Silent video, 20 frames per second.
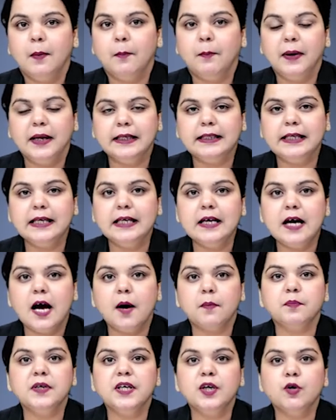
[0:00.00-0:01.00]
बल्कि
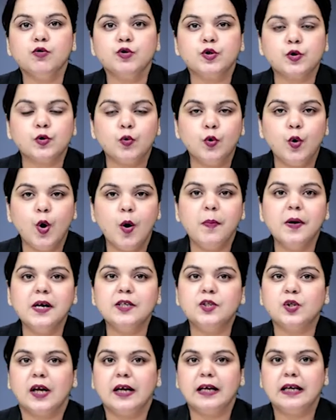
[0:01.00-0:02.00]
अपने उसूलों पर
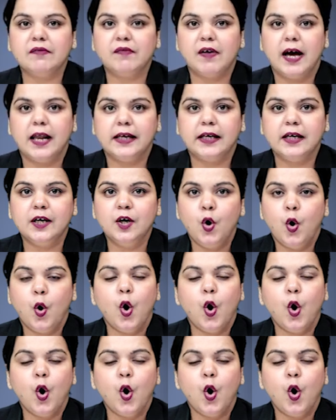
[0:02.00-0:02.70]
चलने वाले